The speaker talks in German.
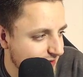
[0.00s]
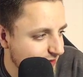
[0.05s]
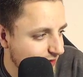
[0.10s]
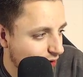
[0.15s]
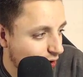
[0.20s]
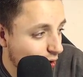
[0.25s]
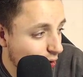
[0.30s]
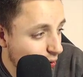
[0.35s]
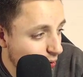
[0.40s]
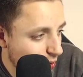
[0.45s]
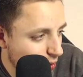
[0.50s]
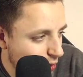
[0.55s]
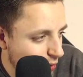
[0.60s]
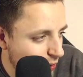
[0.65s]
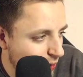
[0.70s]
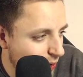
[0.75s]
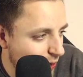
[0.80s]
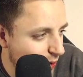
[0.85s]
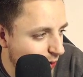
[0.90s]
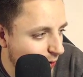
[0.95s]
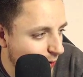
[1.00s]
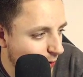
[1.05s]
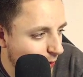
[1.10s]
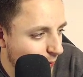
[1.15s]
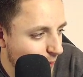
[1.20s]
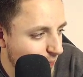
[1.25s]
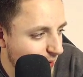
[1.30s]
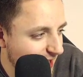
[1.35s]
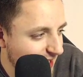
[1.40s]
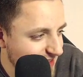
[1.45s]
Oh,
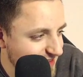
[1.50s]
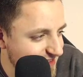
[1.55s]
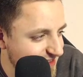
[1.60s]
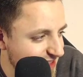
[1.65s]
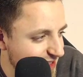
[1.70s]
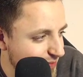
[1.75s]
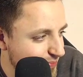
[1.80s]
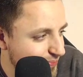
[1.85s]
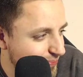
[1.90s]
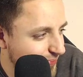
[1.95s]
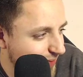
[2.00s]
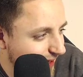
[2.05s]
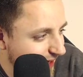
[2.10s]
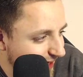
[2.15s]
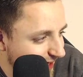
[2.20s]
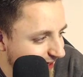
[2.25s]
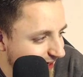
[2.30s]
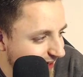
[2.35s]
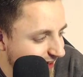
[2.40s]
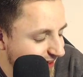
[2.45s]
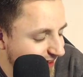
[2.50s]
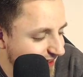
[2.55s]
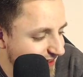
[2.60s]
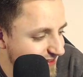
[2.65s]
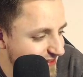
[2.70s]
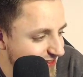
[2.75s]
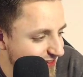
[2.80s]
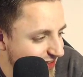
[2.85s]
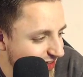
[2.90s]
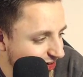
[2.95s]
Benzema,
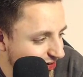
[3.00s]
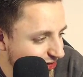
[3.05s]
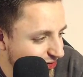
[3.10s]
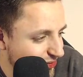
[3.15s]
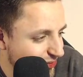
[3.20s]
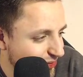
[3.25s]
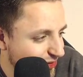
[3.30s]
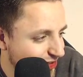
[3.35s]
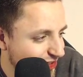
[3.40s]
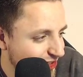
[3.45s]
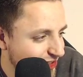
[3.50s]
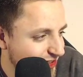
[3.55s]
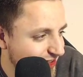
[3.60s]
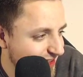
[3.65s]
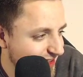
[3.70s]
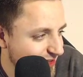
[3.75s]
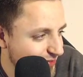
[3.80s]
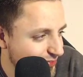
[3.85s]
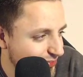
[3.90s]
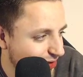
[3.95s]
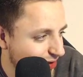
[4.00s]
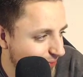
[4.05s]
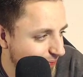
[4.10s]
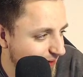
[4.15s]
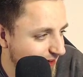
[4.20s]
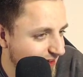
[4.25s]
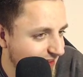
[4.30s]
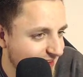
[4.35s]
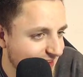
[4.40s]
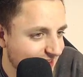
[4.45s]
let's go.
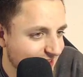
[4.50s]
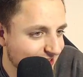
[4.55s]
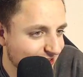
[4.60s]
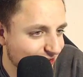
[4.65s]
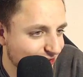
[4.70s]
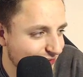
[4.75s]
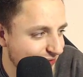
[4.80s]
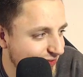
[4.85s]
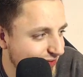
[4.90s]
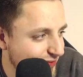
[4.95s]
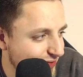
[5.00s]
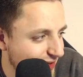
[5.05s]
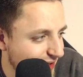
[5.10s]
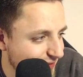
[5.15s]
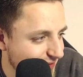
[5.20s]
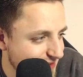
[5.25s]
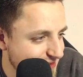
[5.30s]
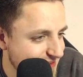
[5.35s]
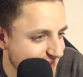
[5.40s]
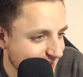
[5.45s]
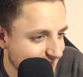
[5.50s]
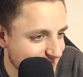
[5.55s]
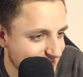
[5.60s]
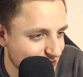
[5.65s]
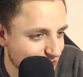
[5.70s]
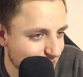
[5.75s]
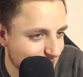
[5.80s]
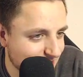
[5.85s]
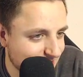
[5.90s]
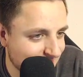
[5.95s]
Immobile. Und wie viel haben wir? Sechs
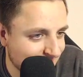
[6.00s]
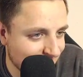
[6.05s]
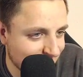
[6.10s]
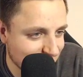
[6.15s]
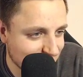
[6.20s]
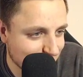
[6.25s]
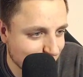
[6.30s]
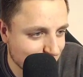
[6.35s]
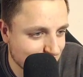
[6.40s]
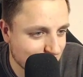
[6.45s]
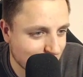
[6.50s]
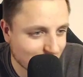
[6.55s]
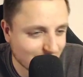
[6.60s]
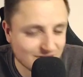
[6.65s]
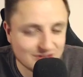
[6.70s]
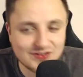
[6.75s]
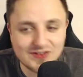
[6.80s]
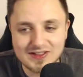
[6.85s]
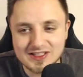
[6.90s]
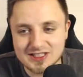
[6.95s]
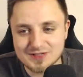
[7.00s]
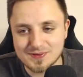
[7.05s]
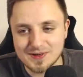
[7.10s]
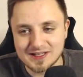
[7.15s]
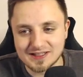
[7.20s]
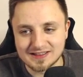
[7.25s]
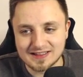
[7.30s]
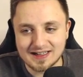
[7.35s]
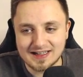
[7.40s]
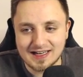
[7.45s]
Duplikate. Mal schauen, was wir diesmal
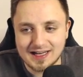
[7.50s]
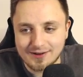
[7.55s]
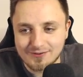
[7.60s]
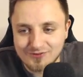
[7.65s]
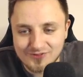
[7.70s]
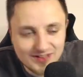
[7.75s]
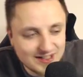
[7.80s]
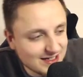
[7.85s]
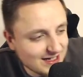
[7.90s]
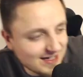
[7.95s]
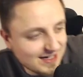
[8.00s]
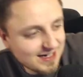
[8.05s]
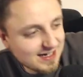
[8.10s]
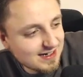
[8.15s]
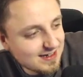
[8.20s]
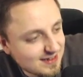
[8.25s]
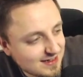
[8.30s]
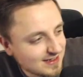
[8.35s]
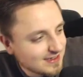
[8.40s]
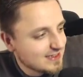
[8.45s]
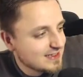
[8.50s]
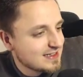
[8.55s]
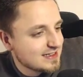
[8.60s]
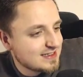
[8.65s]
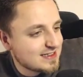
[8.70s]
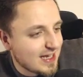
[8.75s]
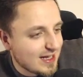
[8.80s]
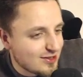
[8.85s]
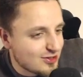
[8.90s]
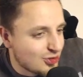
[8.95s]
hinten dran haben. Wieder ein
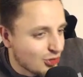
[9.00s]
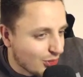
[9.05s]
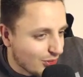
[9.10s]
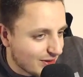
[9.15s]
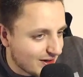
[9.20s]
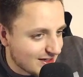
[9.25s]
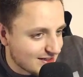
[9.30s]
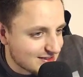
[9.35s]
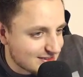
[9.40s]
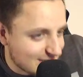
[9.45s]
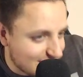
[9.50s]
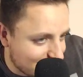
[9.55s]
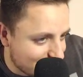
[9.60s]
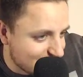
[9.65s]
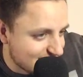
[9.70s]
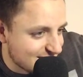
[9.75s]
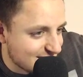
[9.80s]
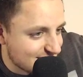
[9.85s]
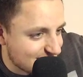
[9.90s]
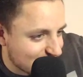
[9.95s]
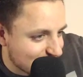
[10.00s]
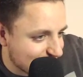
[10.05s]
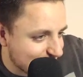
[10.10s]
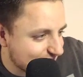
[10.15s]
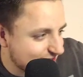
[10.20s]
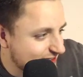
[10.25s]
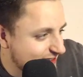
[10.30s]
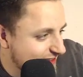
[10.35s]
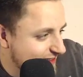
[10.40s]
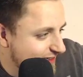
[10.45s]
Centurions oder wie sieht's
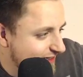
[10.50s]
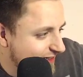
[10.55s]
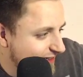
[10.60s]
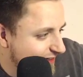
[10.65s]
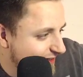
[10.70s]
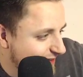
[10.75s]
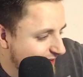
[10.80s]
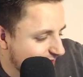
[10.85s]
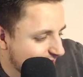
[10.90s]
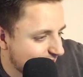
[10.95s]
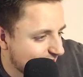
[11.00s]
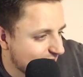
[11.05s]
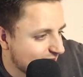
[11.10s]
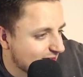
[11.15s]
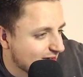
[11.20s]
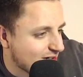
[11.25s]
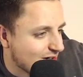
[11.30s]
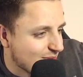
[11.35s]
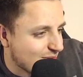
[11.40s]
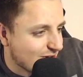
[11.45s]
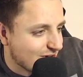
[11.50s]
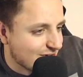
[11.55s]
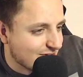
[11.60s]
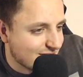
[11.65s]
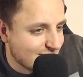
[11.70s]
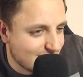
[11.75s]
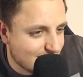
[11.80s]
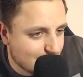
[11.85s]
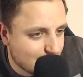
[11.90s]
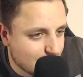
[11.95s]
aus? Come on.
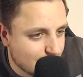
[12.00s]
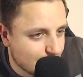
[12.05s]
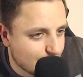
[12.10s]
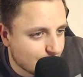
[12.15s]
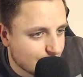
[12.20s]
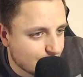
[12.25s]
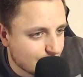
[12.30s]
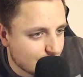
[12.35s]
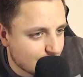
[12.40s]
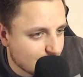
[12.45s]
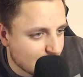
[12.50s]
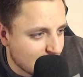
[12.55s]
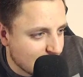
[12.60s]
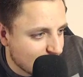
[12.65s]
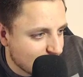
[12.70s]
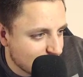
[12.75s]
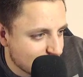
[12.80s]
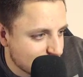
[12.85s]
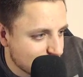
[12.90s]
Ja?